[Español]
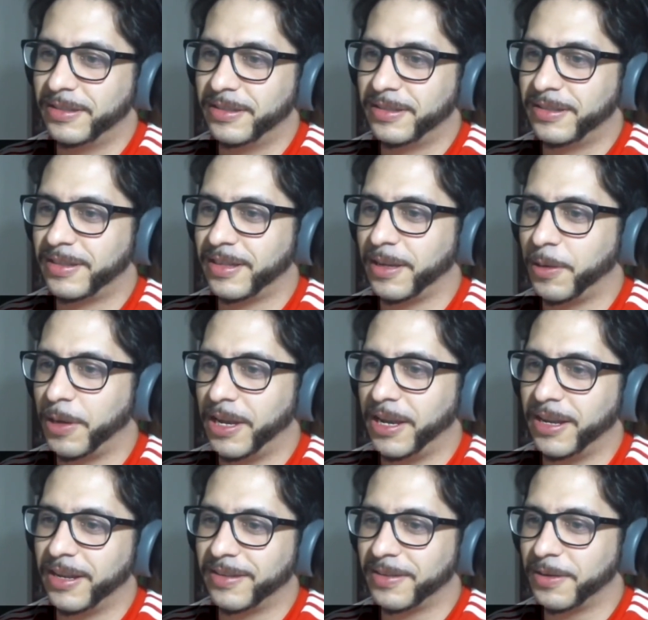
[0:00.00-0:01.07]
Se
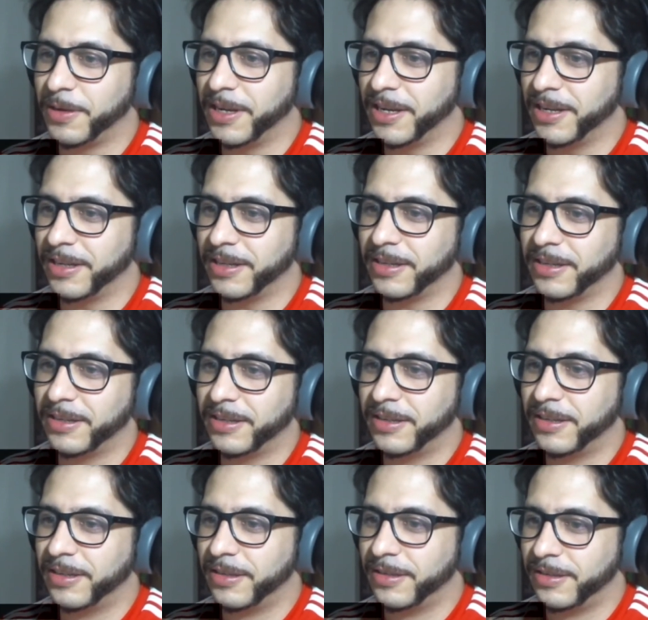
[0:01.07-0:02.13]
viene, se viene.
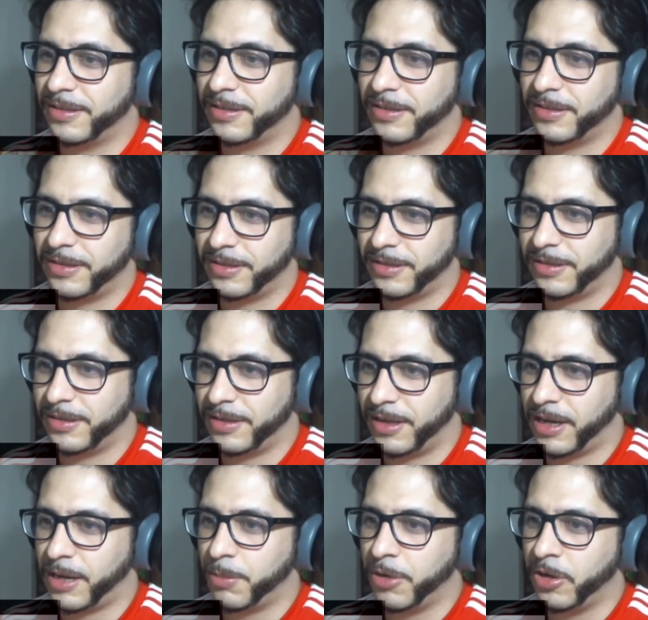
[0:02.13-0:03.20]
Eh,
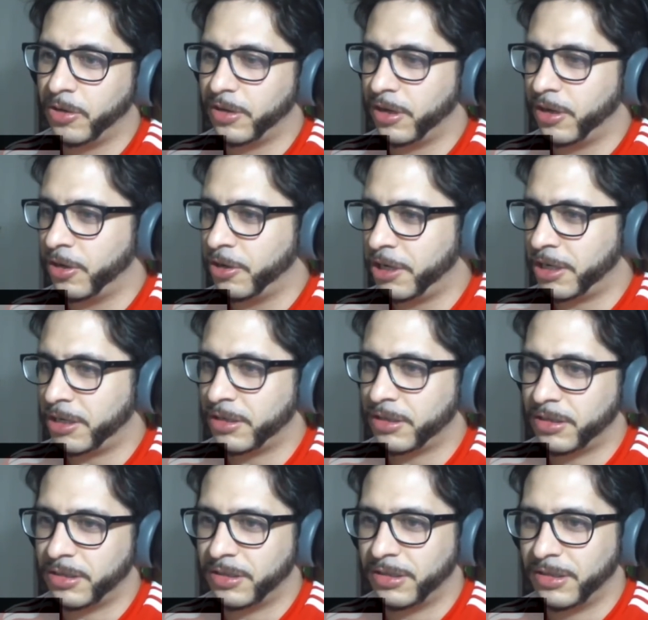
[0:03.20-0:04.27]
amigo, ¿tenés hora?
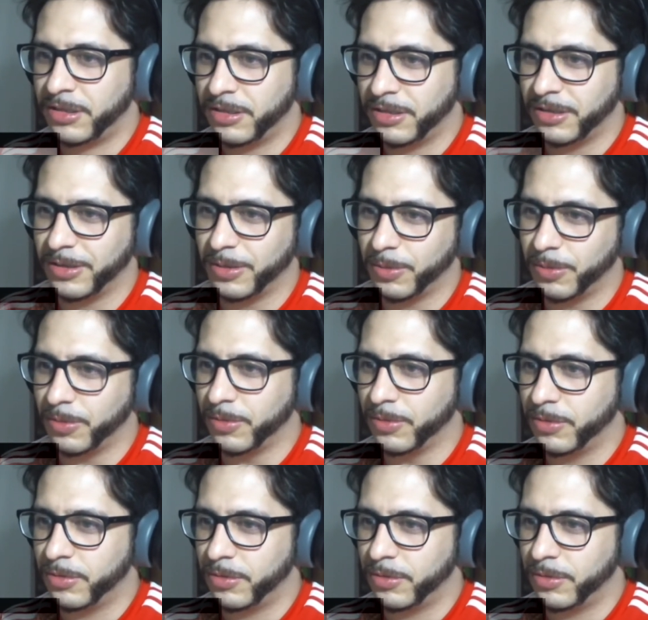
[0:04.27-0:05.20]
Uf.